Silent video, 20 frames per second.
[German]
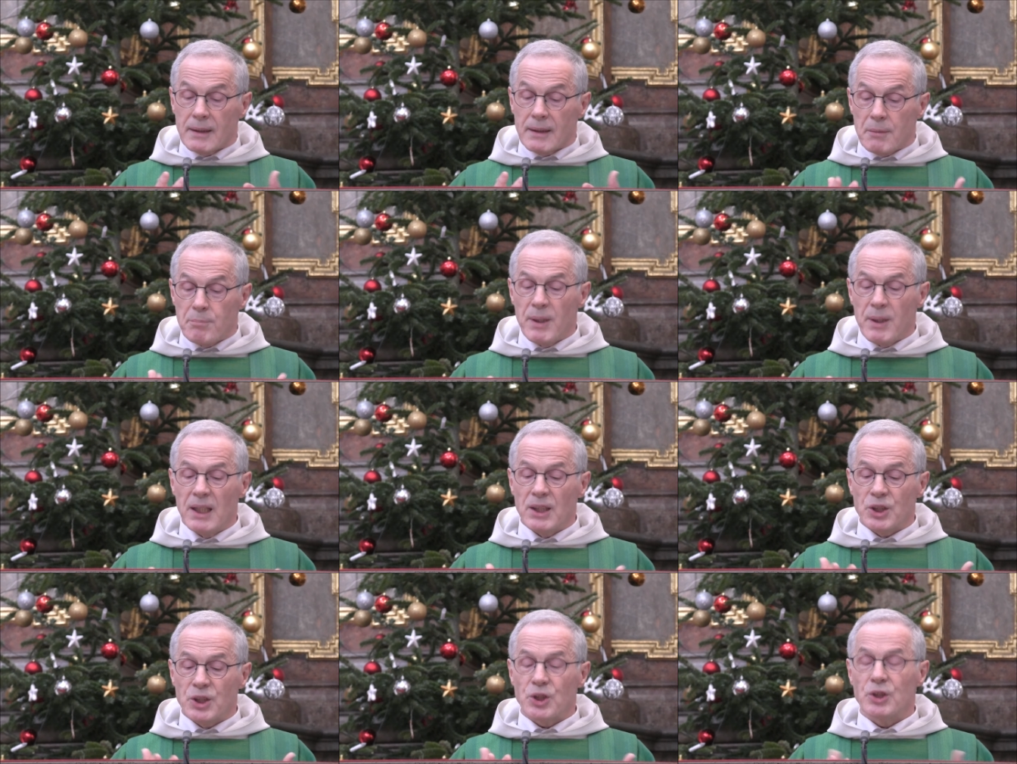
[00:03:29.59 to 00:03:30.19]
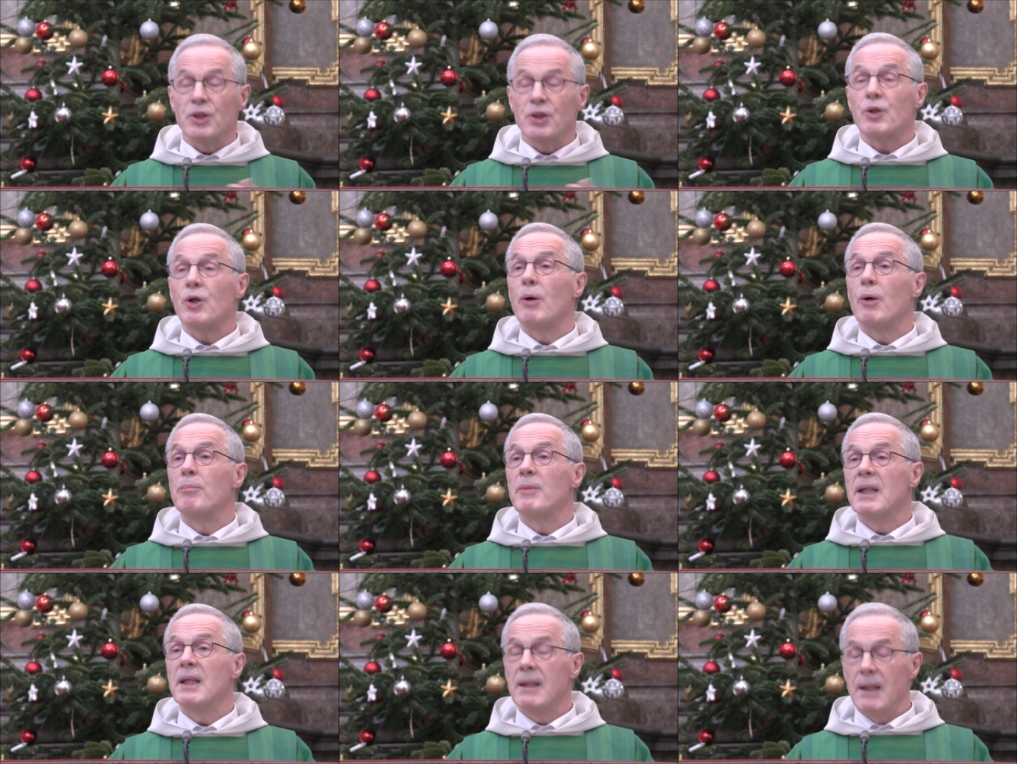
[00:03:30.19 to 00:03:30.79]
Die Menschen
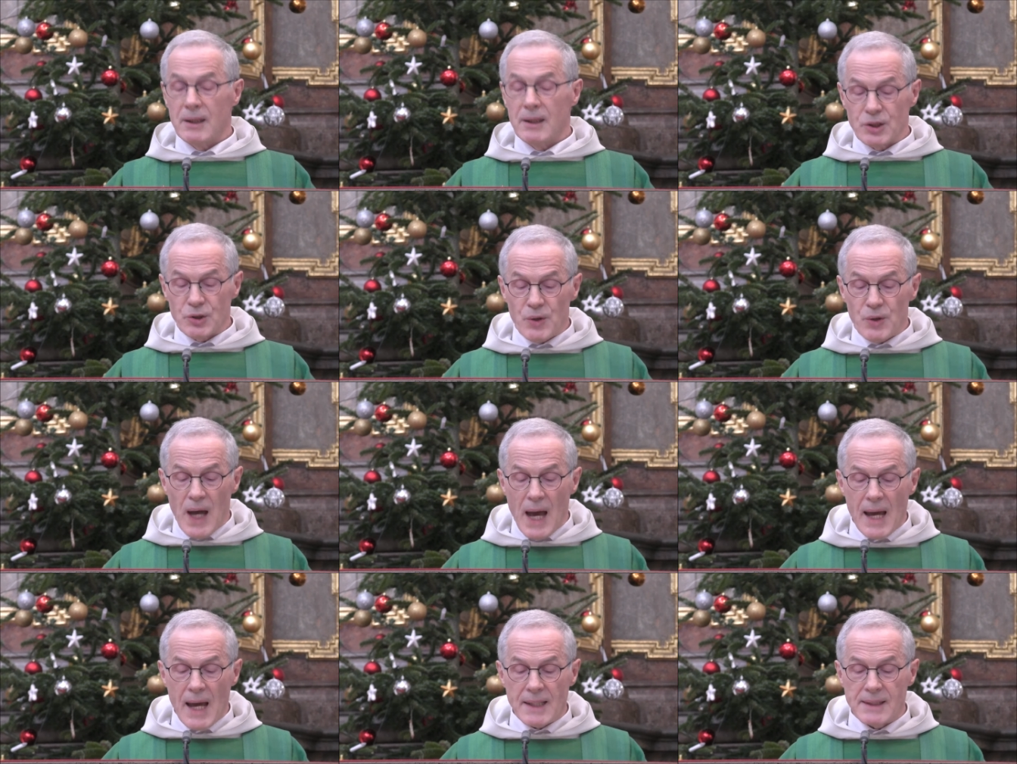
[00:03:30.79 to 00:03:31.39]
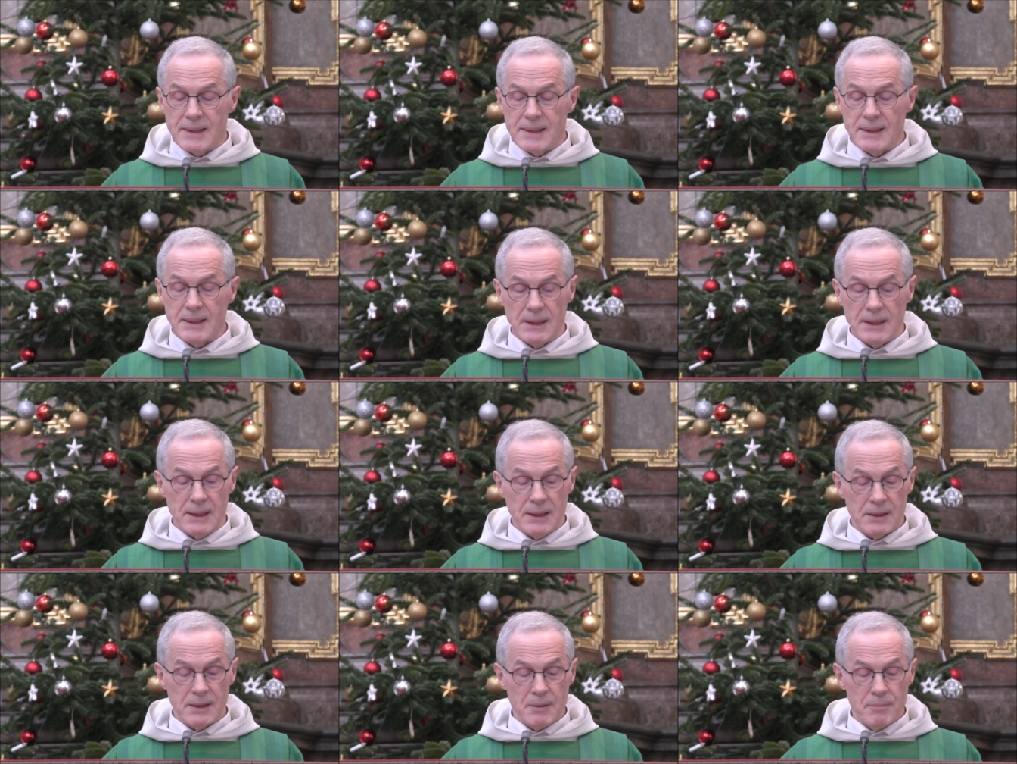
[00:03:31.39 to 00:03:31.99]
kommen zur
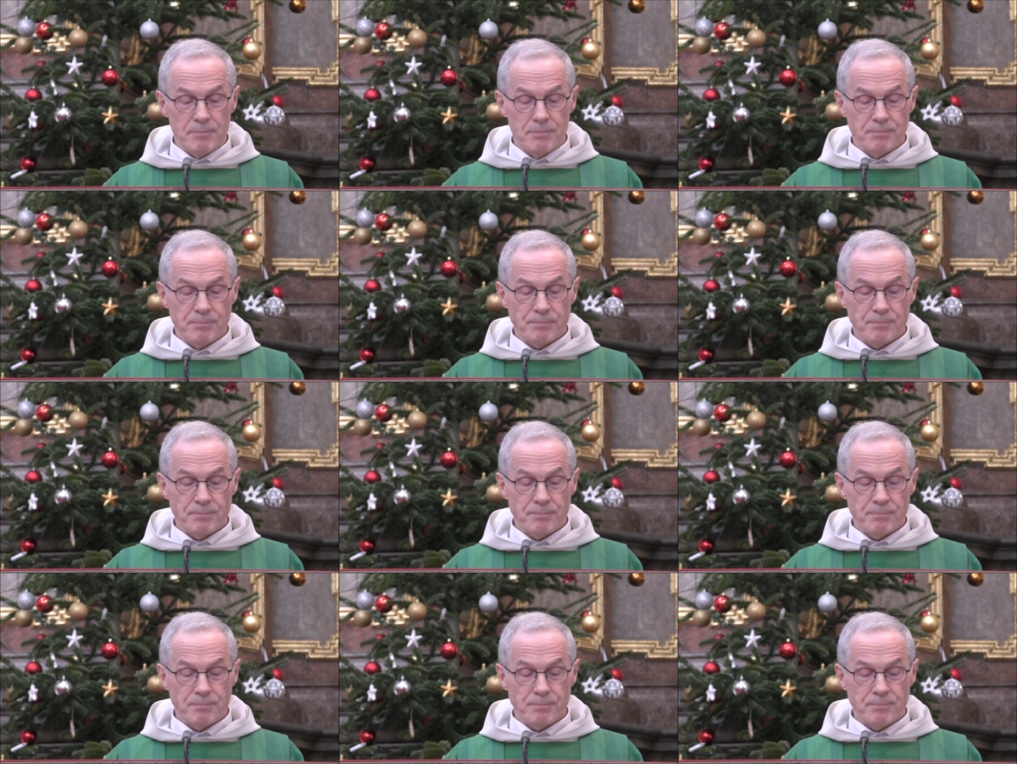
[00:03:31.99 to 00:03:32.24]
Einsicht.